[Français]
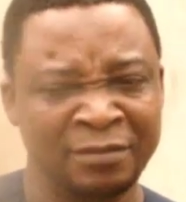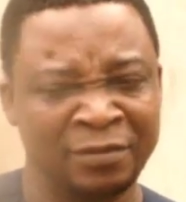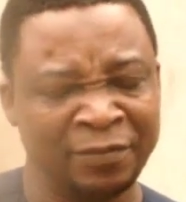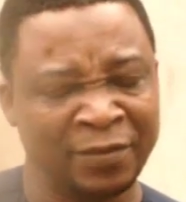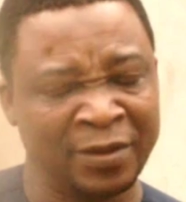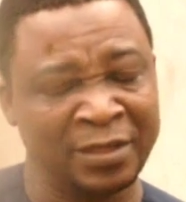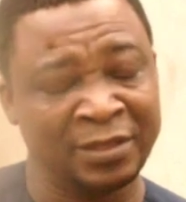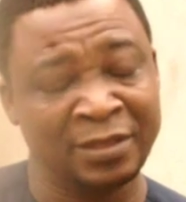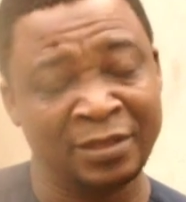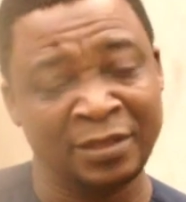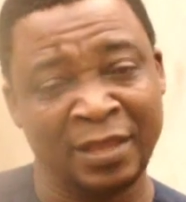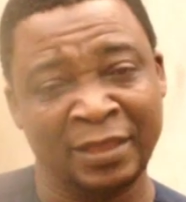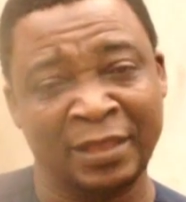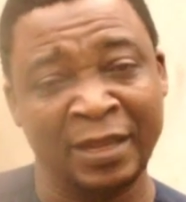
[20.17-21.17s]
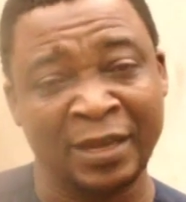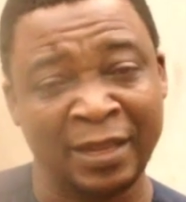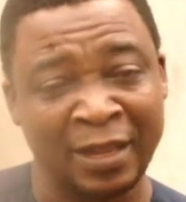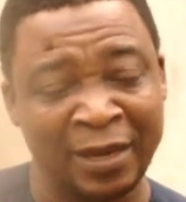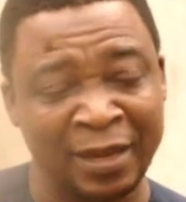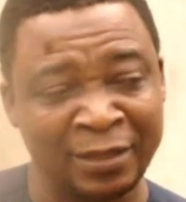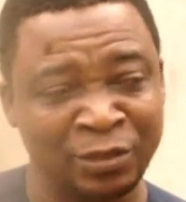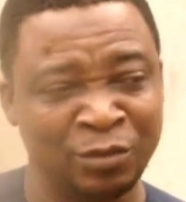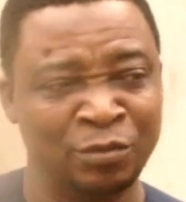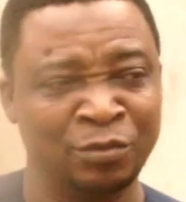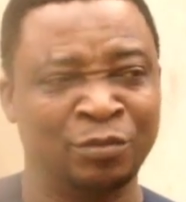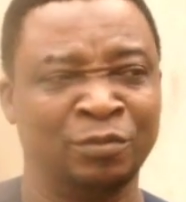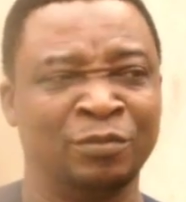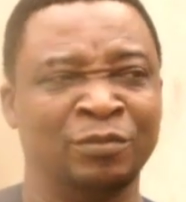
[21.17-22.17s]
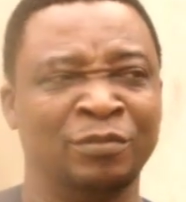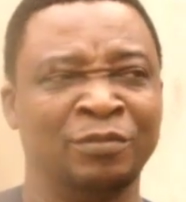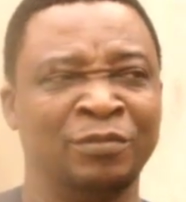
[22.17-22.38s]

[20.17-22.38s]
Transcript: je vais dire, des déclarations